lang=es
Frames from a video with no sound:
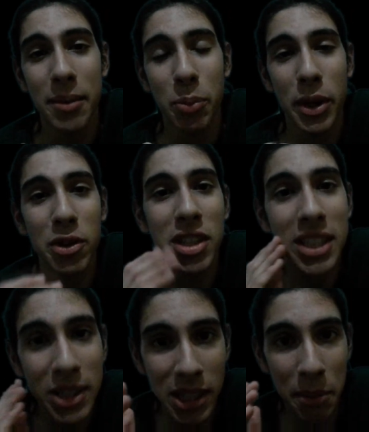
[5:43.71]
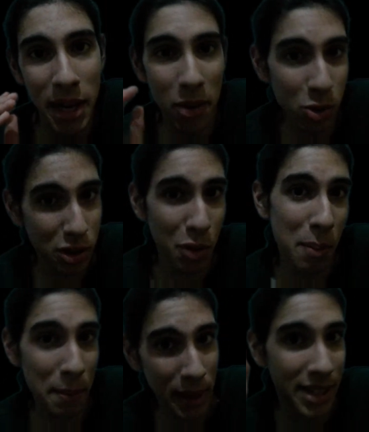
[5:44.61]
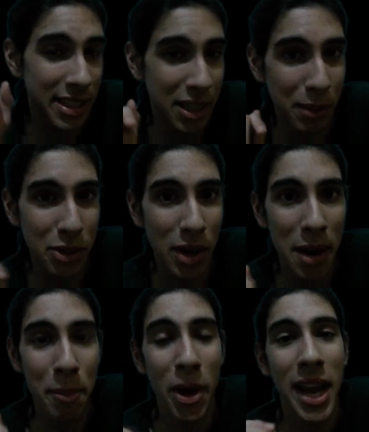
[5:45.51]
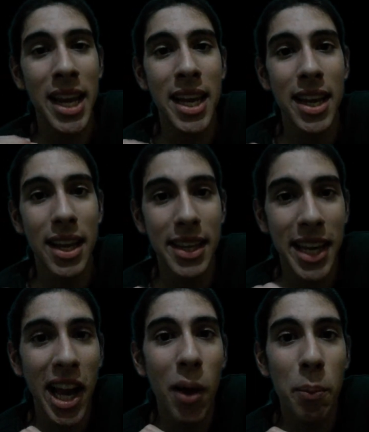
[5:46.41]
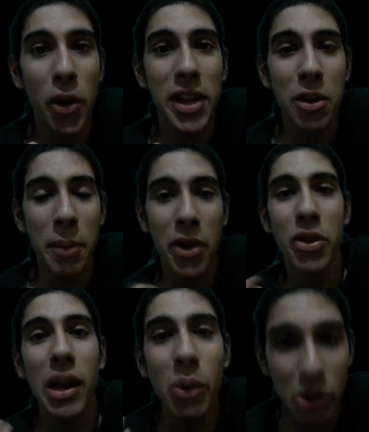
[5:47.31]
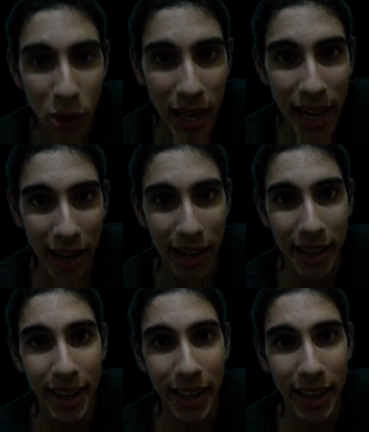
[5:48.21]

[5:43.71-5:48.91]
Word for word: pues no sé si os ha mirado usted un mapa del sistema solar, pero ahí llega un poquito menos de luz solar.